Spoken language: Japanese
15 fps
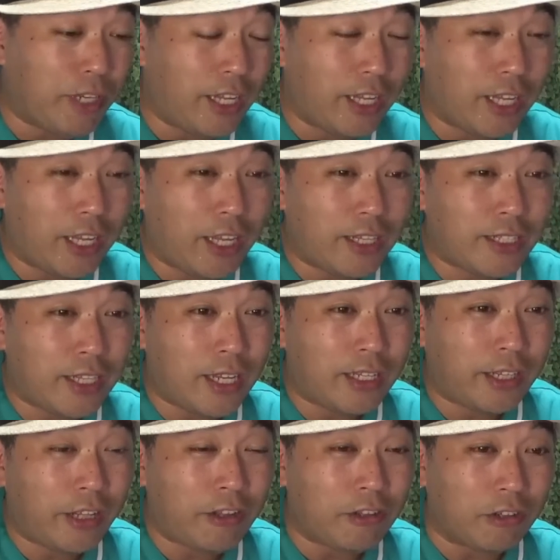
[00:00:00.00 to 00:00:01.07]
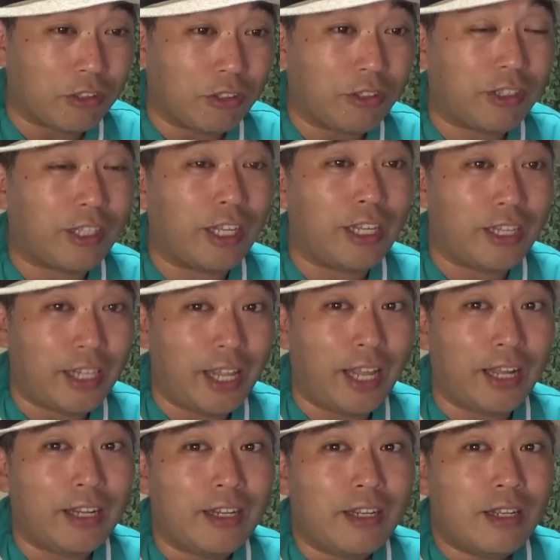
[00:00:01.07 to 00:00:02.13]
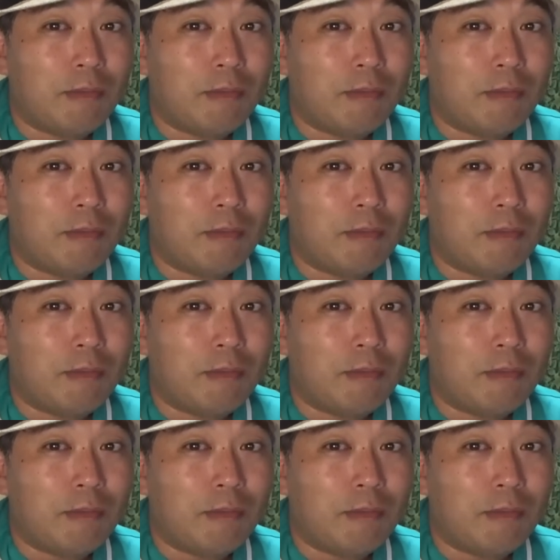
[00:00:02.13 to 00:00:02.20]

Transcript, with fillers: 入れ替え制っていうのを取っていて、